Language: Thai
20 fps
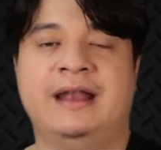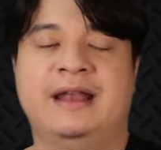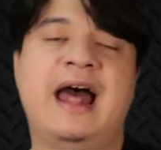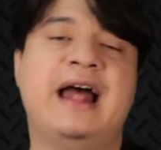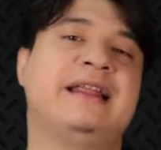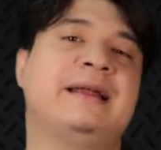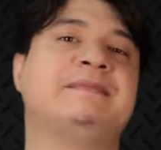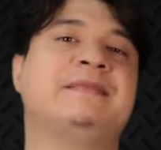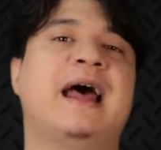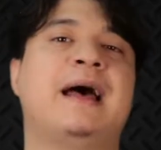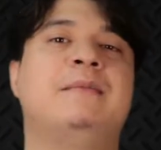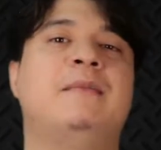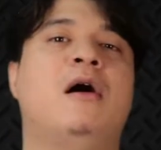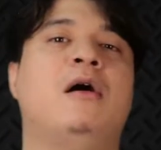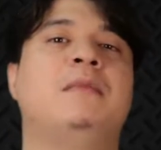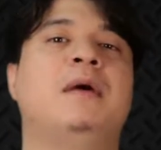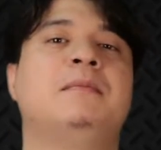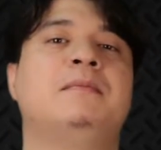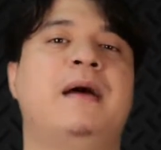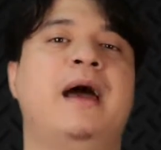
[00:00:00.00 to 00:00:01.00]
น่าจับตามอ
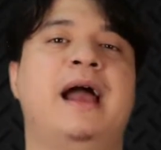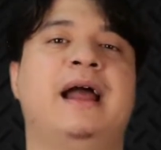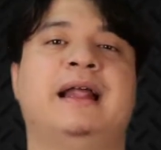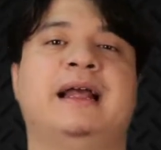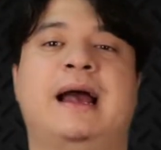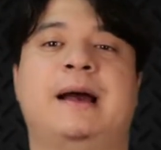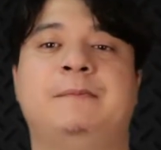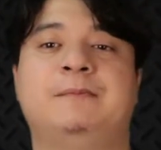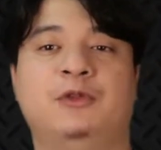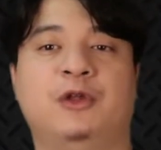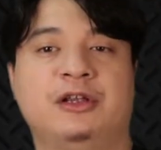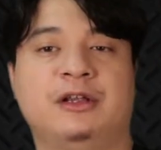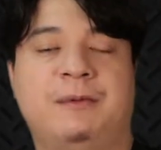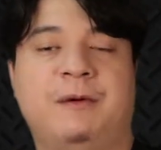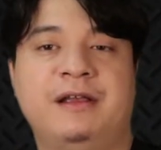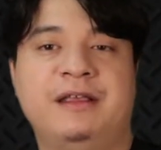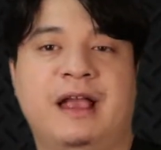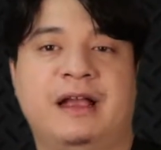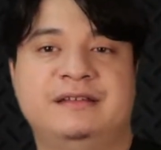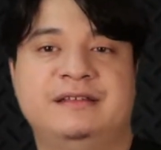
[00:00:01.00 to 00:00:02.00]
งมากๆ นะครับโดยเฉ
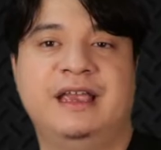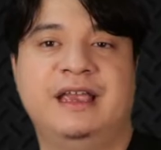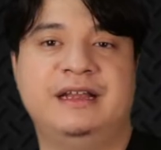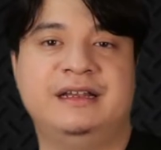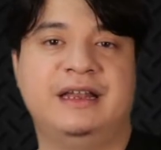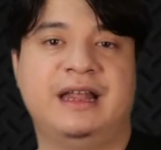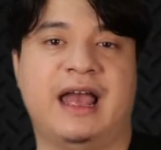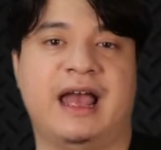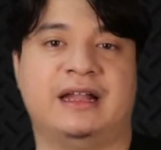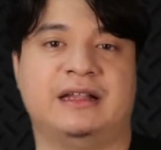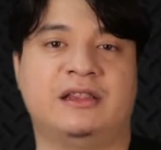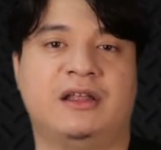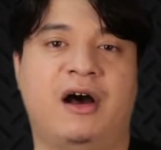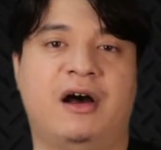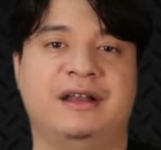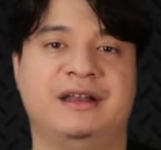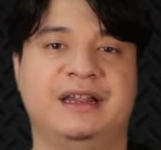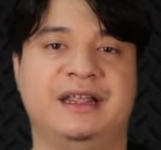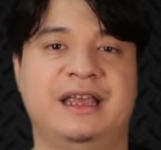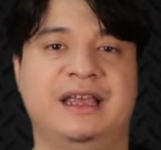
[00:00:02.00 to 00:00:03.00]
พาะอยิ่งเนี่ยตอ
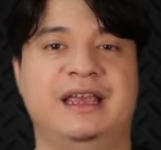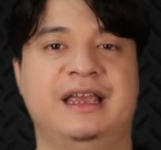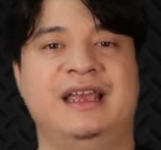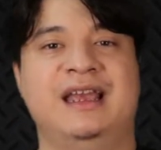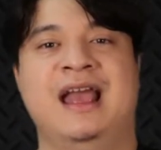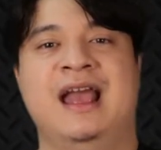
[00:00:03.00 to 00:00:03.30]
นนี้